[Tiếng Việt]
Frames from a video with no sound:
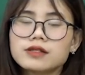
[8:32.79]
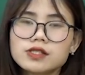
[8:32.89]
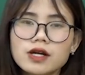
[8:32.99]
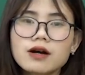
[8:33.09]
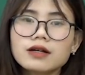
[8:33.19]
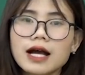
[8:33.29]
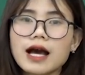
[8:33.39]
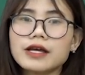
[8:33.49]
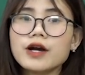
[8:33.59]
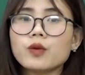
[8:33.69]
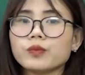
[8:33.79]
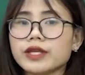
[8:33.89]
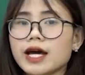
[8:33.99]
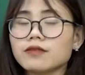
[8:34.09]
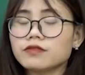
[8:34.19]
chơ cái hồng
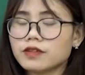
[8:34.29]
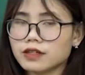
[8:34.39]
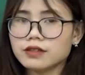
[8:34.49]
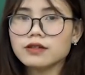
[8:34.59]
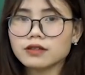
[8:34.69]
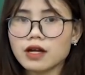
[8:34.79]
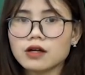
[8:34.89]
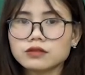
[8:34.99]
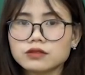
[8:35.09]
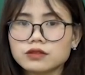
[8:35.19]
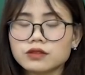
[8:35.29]
nhan với nước non